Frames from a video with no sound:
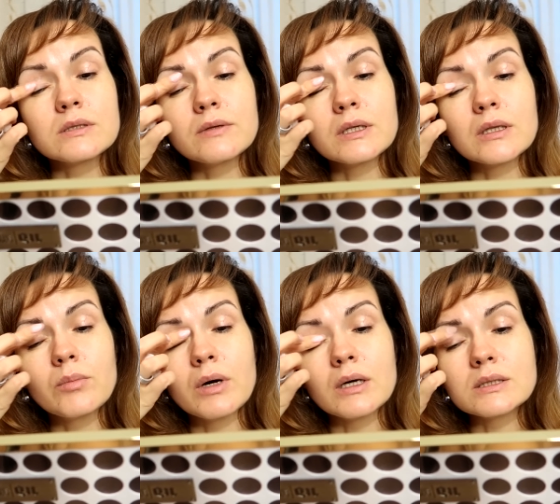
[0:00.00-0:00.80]
цвета
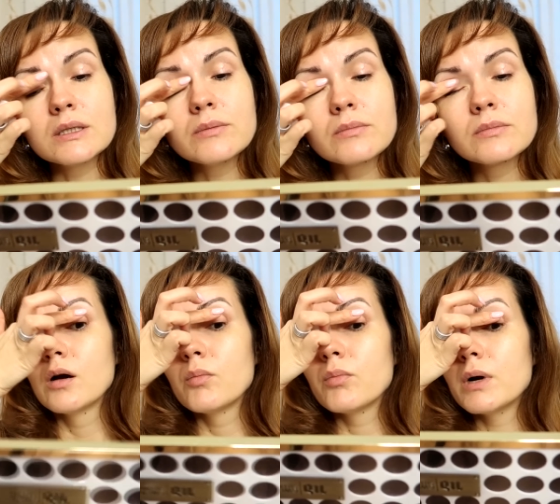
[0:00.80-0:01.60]
база.
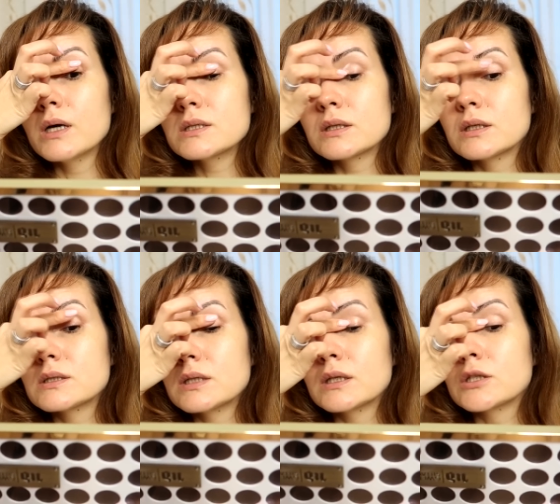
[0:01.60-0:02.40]
База
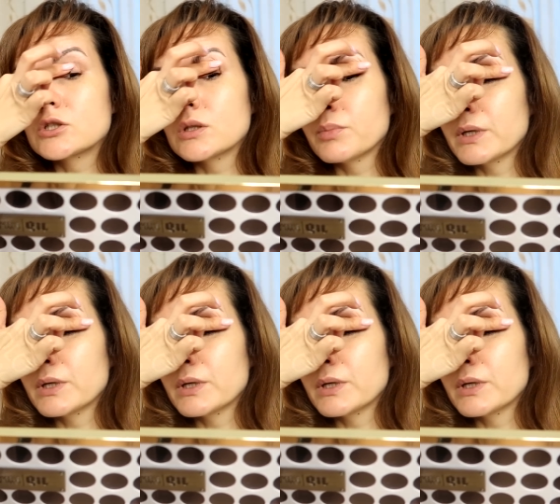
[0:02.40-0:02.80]
достаточно